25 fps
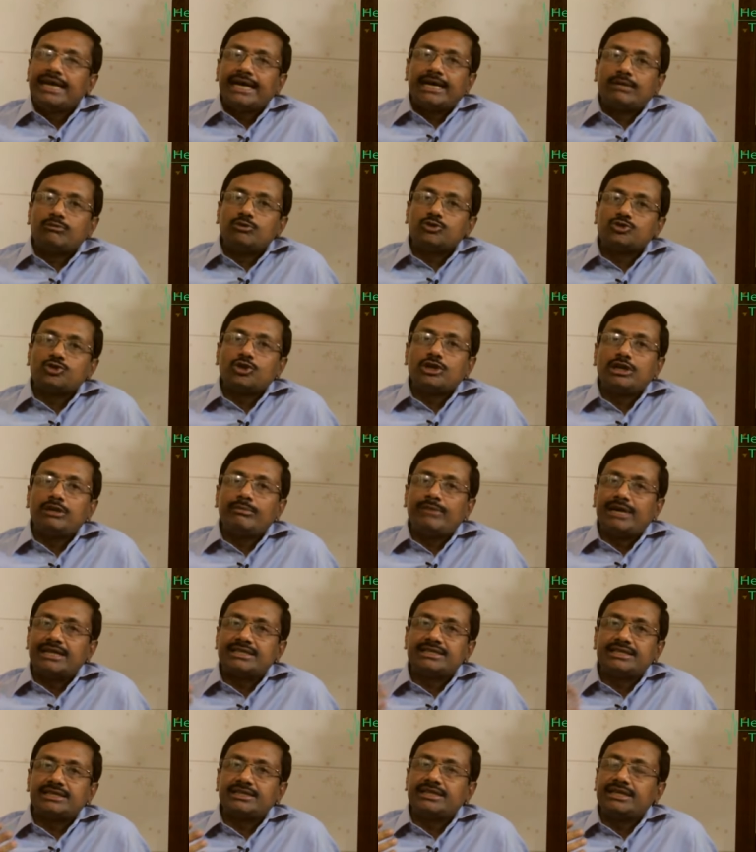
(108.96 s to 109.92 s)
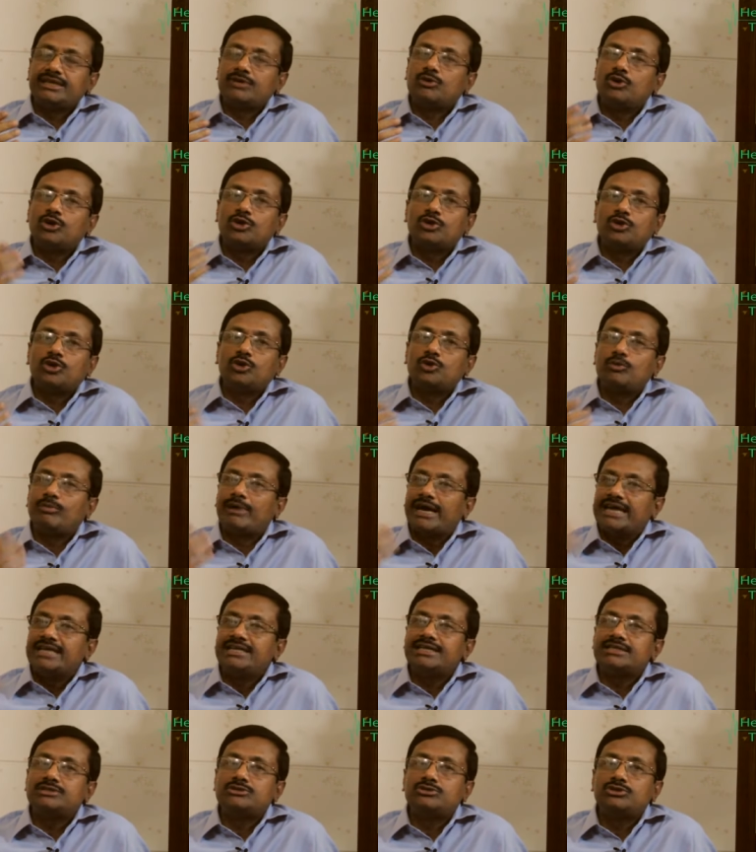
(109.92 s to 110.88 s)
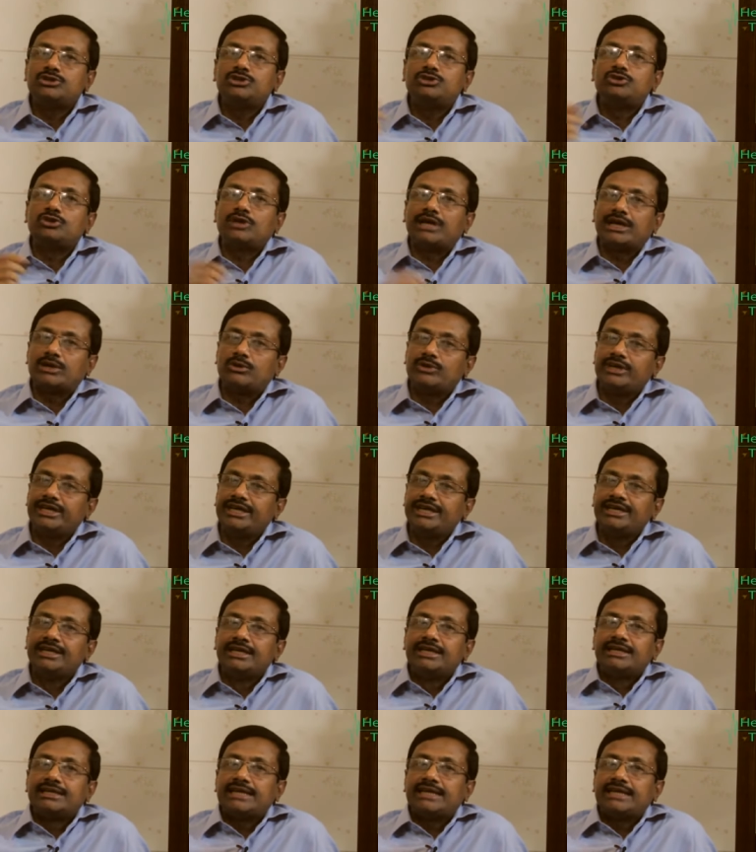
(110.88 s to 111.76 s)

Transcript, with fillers: এক বছরের বাচ্চাদের ঘন ঘন ভাইরাসজনিত কারণে